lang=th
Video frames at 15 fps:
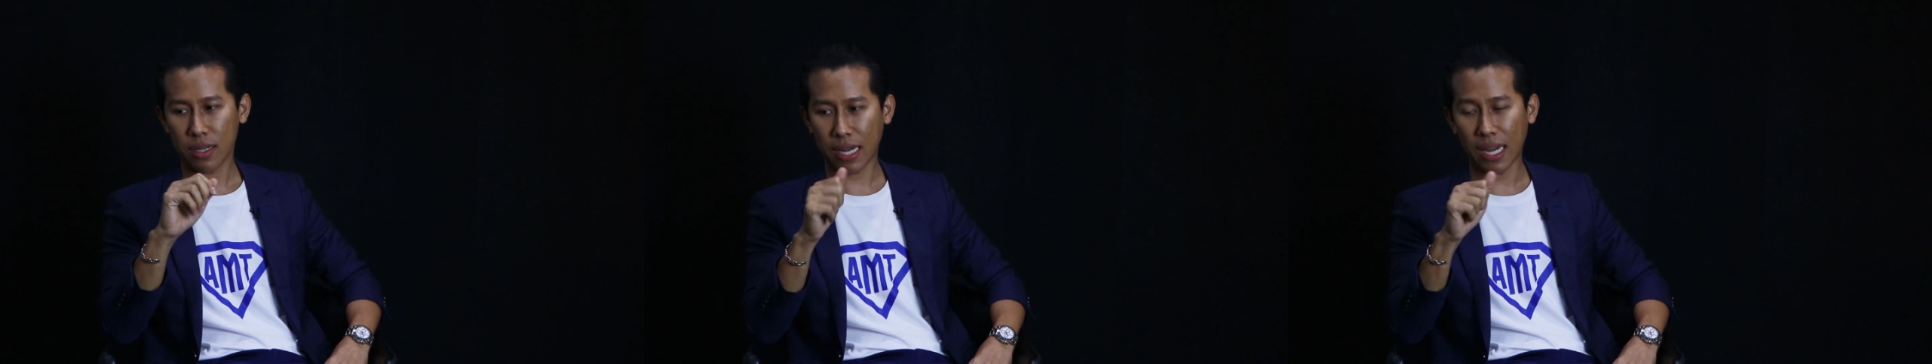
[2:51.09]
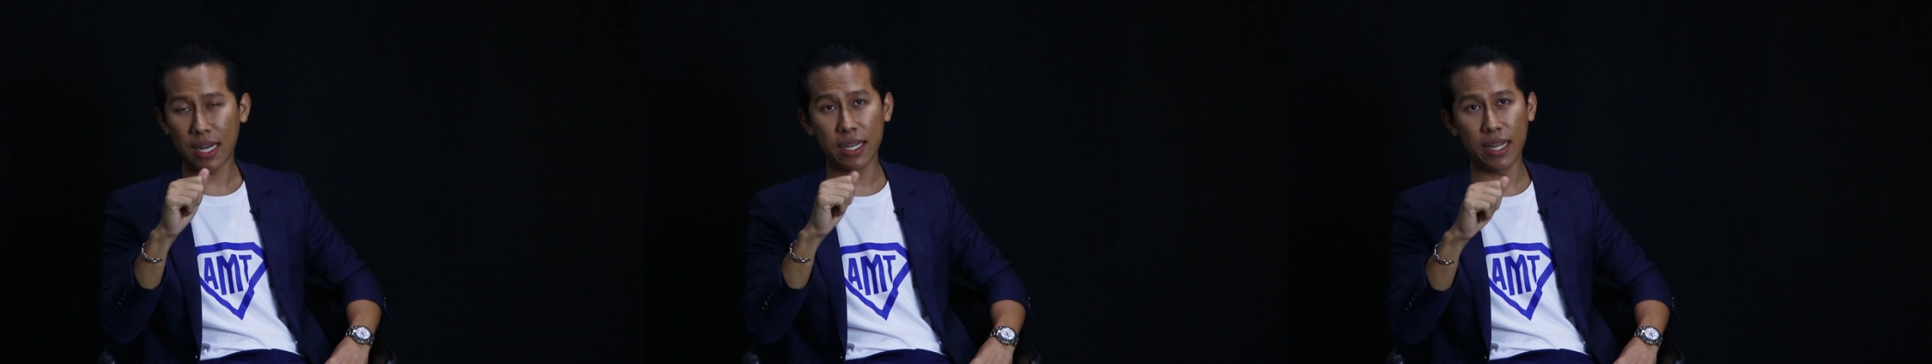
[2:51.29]

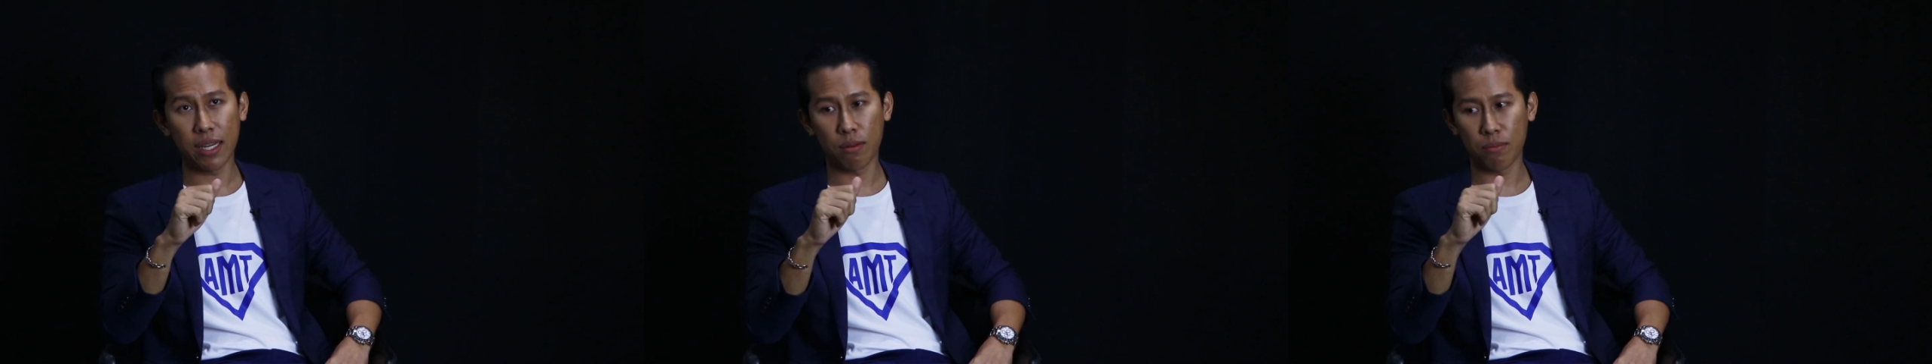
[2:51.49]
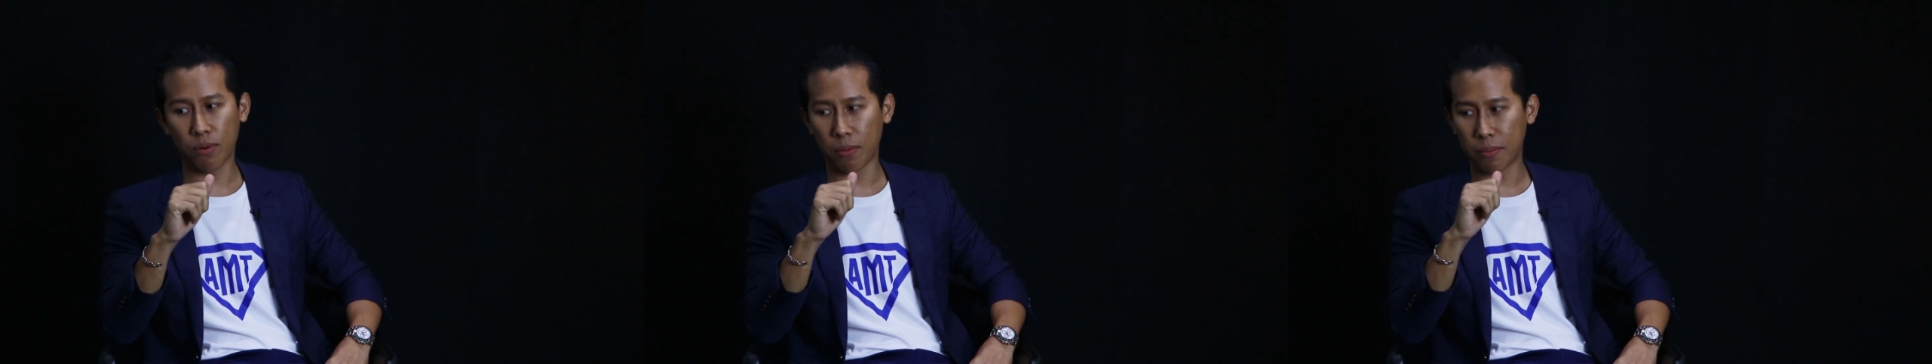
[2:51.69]
การเรียน
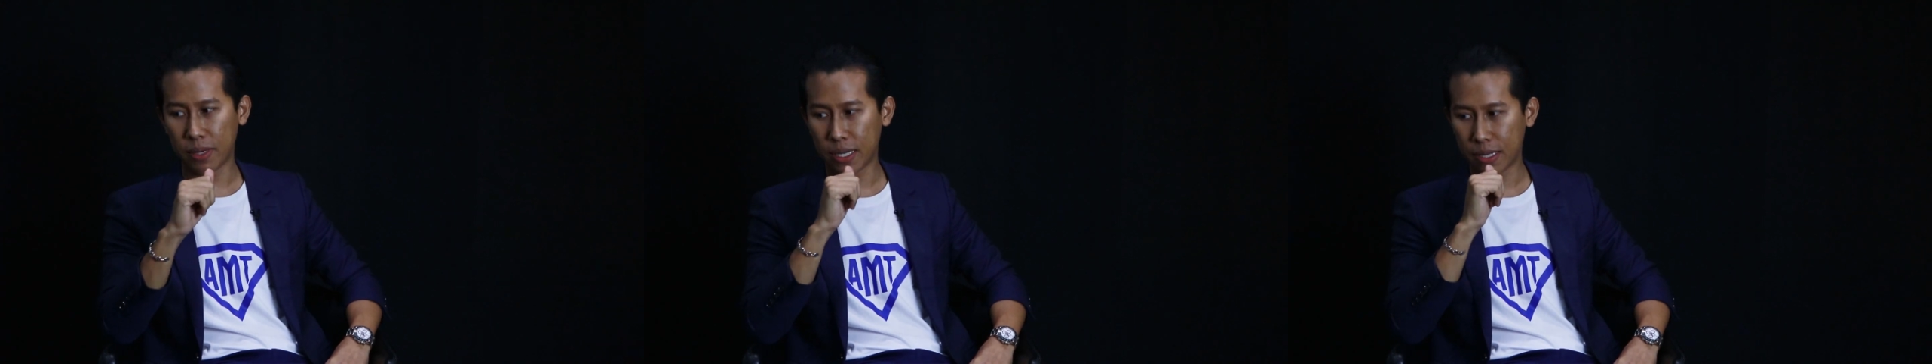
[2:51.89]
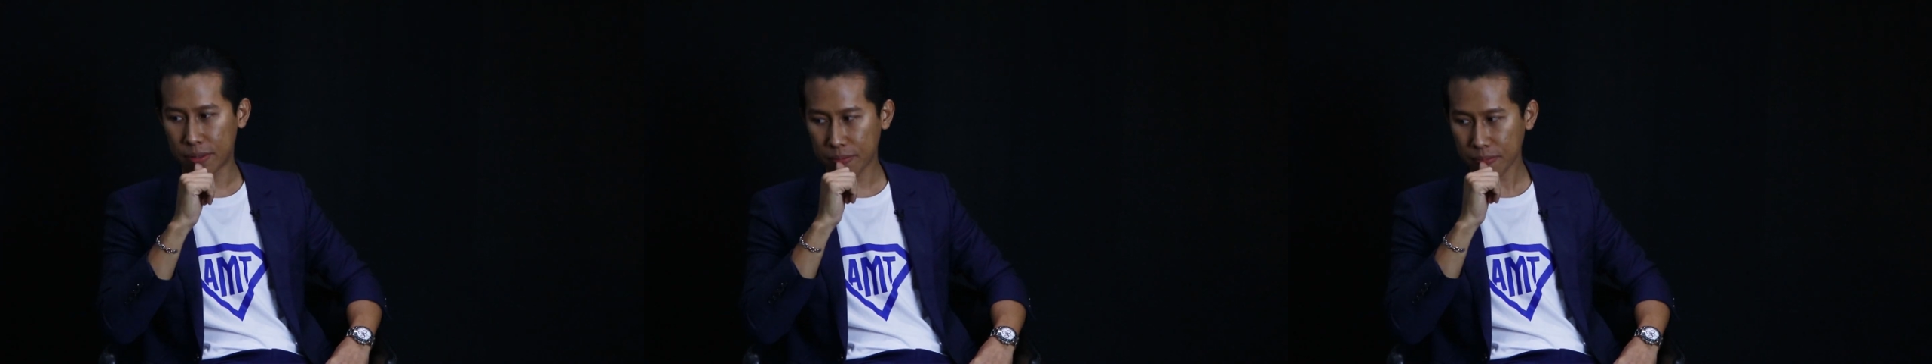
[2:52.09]
ของผม
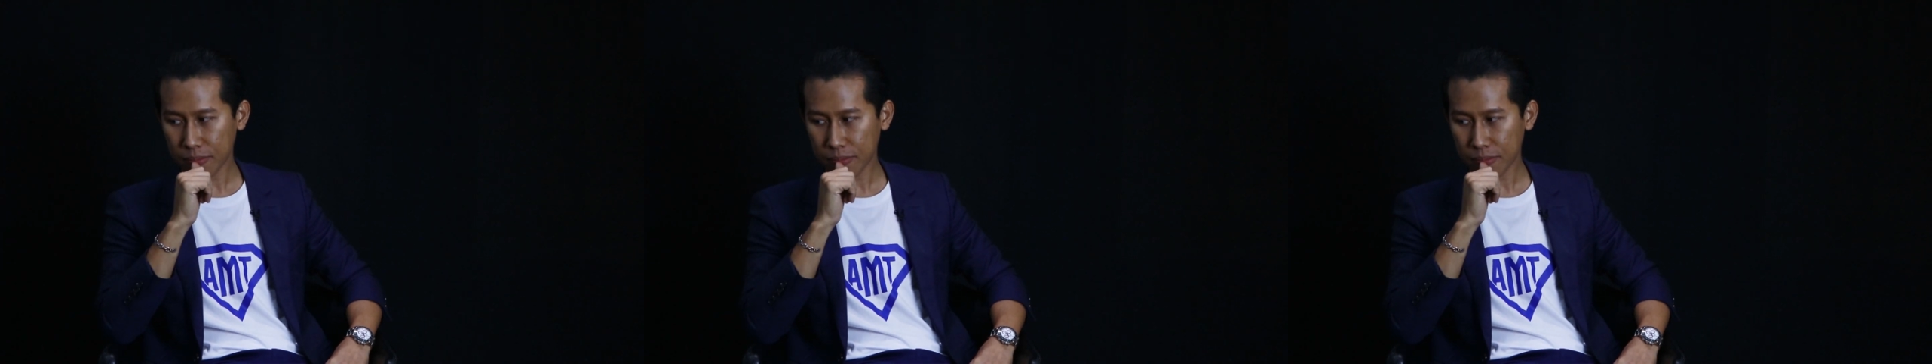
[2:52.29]
เนี่ย